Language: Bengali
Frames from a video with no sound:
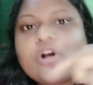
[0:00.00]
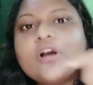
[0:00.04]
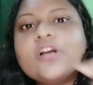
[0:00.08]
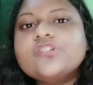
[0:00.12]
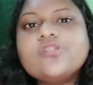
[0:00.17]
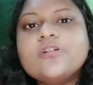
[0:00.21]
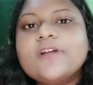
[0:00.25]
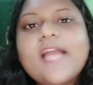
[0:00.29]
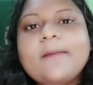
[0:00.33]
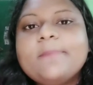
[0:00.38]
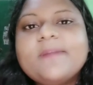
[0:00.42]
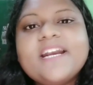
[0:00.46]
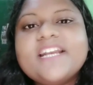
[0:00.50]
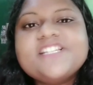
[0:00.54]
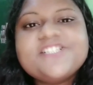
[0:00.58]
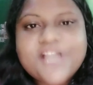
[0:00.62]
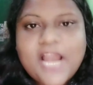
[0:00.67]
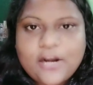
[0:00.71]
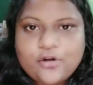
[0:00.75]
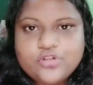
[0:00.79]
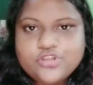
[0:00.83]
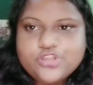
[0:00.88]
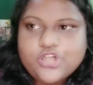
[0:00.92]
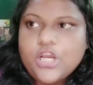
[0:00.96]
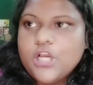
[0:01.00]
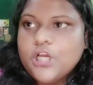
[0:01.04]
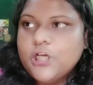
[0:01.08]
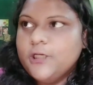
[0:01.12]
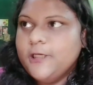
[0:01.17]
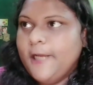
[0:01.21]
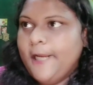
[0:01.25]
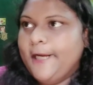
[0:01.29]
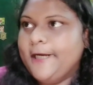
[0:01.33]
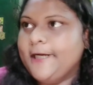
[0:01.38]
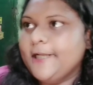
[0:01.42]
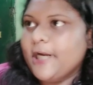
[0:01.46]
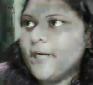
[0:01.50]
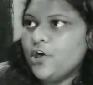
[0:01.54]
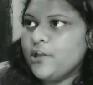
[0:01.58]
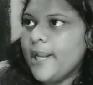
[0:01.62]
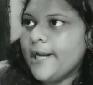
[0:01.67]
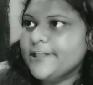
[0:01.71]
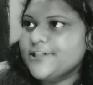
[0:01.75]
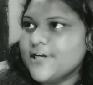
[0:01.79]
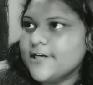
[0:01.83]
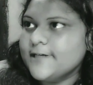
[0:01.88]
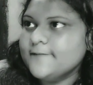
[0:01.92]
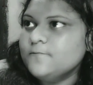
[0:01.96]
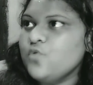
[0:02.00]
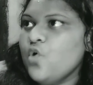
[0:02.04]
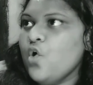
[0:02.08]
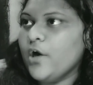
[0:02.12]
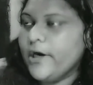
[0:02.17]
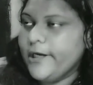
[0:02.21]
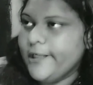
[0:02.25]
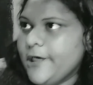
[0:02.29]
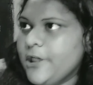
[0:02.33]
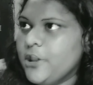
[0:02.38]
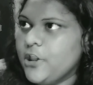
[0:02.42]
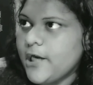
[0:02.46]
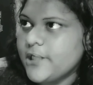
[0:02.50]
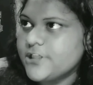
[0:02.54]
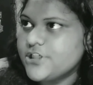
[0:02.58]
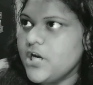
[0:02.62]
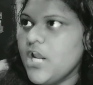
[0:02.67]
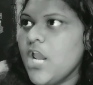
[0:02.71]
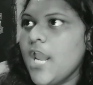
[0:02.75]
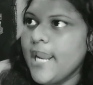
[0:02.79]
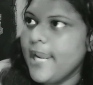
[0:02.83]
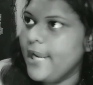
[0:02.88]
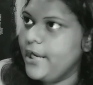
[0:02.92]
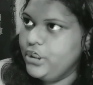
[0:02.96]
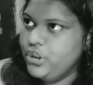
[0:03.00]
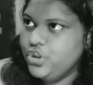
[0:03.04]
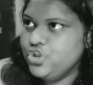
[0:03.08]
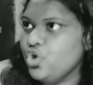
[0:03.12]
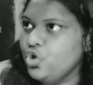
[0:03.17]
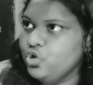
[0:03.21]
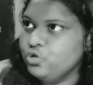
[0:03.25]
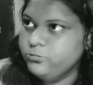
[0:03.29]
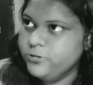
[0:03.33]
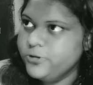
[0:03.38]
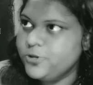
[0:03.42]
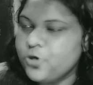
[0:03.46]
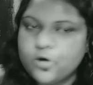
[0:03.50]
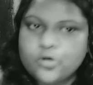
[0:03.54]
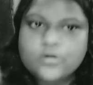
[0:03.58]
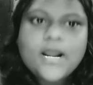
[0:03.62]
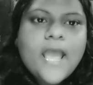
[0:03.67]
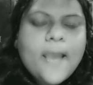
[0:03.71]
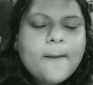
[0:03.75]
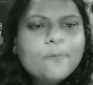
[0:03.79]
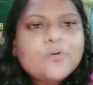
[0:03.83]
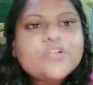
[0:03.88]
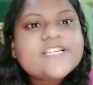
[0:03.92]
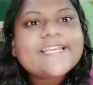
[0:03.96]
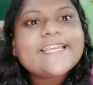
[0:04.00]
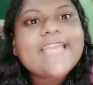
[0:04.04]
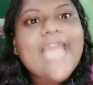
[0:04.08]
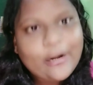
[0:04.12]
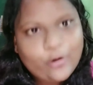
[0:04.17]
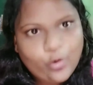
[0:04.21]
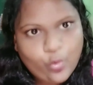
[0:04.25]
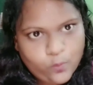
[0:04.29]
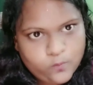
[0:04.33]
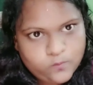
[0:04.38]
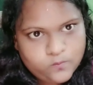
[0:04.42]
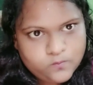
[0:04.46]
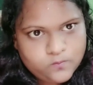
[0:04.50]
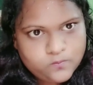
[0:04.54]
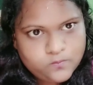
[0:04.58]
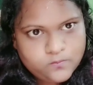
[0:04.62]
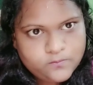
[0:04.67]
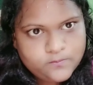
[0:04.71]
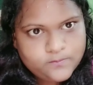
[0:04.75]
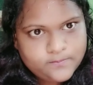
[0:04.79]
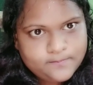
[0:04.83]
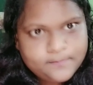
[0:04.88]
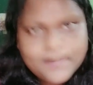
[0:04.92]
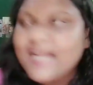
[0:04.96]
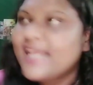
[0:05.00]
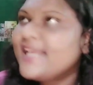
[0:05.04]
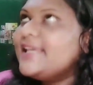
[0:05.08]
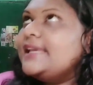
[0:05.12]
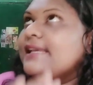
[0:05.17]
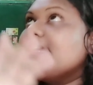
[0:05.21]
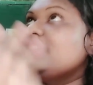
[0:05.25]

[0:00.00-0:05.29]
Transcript: সঙ্গে সঙ্গে আপনারা স্টার্ট হয়ে যাবে এখানে গানা দাঁড়িয়েছেন ওখানে গানা দাঁড়িয়েছেন এই চলুন চলুন বলছি কেন মানে